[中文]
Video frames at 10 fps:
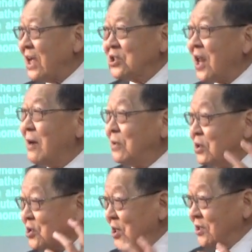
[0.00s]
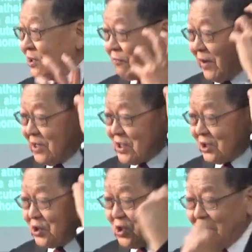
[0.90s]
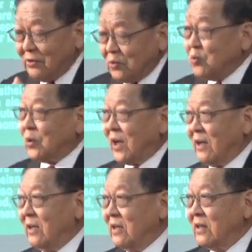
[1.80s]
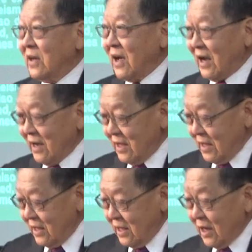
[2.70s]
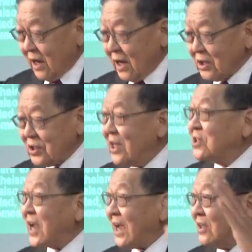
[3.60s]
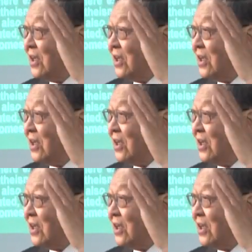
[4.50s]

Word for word: 但是他们却是非常坚固的啊！现在